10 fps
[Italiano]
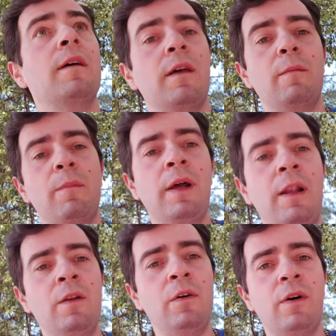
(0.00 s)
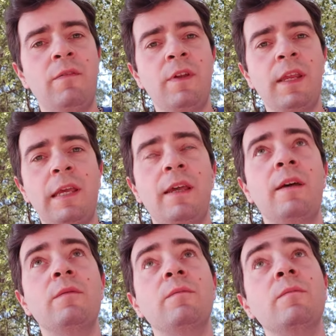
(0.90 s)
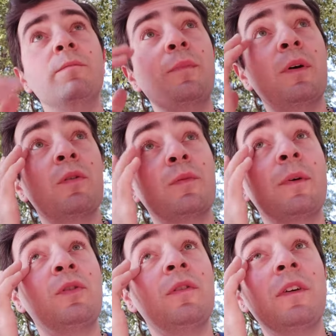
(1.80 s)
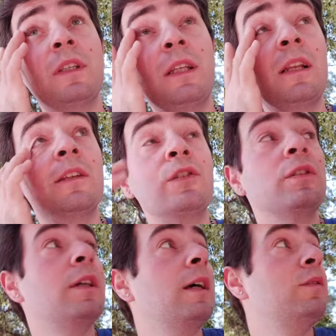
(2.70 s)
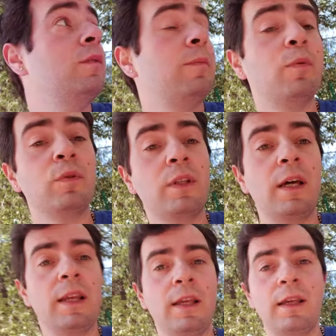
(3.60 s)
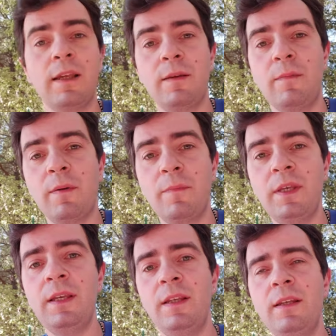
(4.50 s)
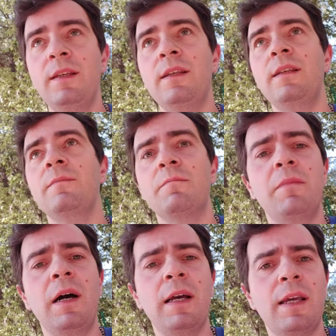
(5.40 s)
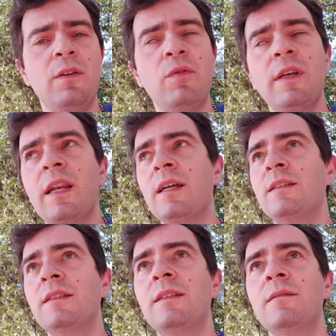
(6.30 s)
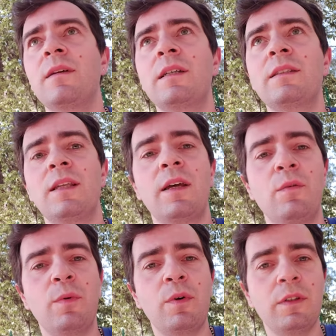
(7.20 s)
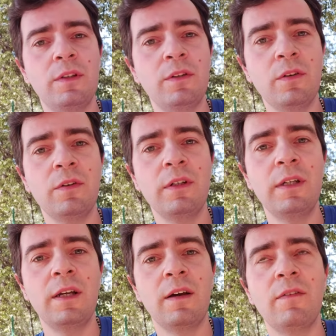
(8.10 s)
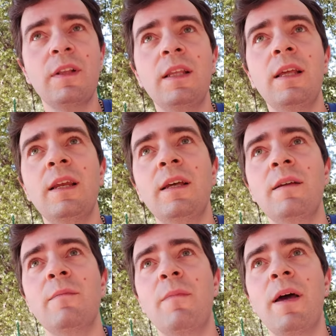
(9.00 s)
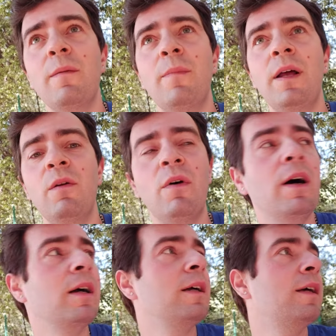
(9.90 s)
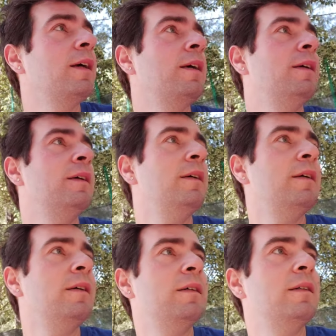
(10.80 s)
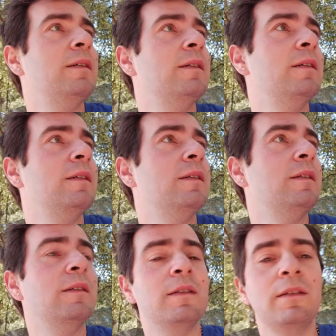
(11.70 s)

È bello avere un piccolo spazio verde nella città dove portare i bambini, ma anche noi grandi, a stare un pochettino a vedere, ma è bello anche, eh,